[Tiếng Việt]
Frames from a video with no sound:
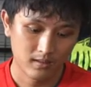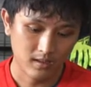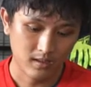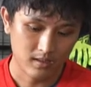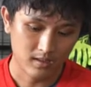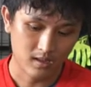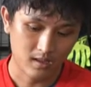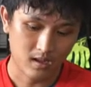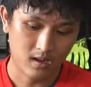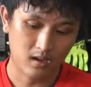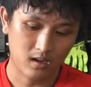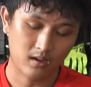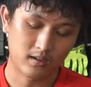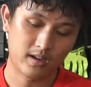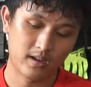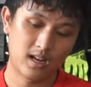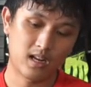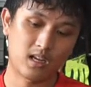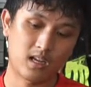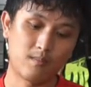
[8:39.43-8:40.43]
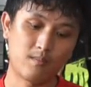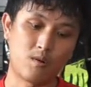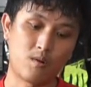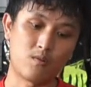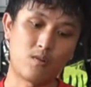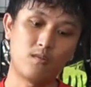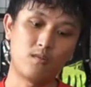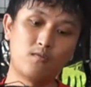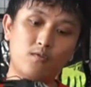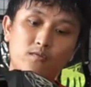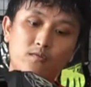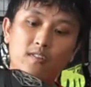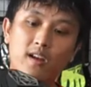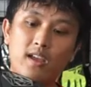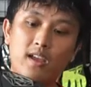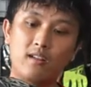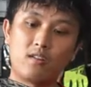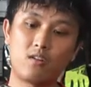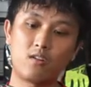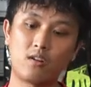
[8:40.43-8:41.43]
thì à, đây là cái mẫu nón full
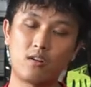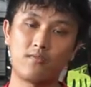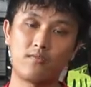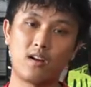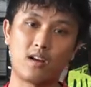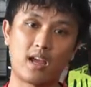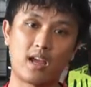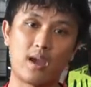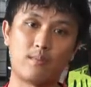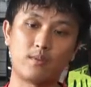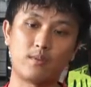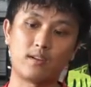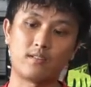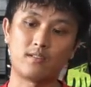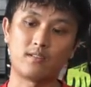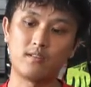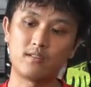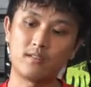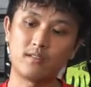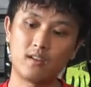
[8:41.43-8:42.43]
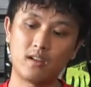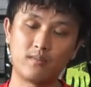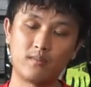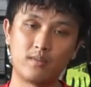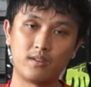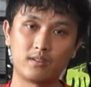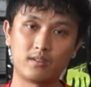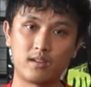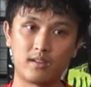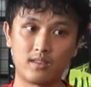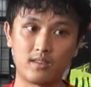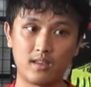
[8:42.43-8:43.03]
face nó có cái phần ngàm ở đằng trước cho nên mình